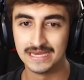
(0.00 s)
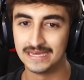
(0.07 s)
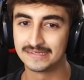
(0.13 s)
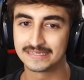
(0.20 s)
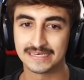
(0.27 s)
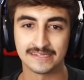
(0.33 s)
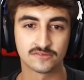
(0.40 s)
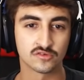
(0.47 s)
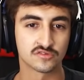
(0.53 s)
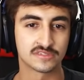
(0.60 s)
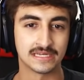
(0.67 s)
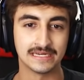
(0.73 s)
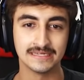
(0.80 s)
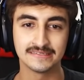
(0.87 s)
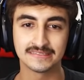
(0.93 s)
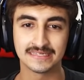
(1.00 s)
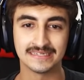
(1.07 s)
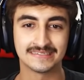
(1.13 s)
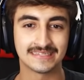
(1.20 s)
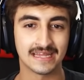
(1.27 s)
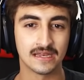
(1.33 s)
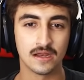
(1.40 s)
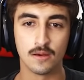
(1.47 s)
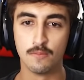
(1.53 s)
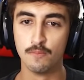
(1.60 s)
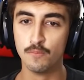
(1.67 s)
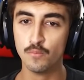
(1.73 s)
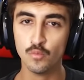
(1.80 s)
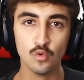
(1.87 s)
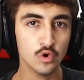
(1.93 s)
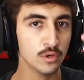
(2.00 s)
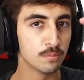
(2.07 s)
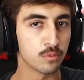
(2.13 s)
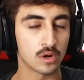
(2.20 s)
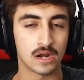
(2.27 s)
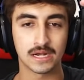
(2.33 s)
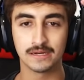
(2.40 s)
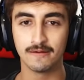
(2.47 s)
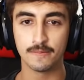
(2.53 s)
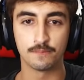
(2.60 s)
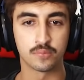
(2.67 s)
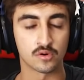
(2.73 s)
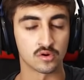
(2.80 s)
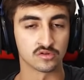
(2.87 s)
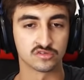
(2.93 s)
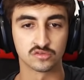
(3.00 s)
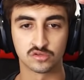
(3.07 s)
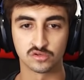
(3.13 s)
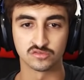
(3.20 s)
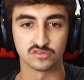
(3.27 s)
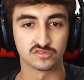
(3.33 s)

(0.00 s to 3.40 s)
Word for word: Es que estos tres están muy por arriba por los otros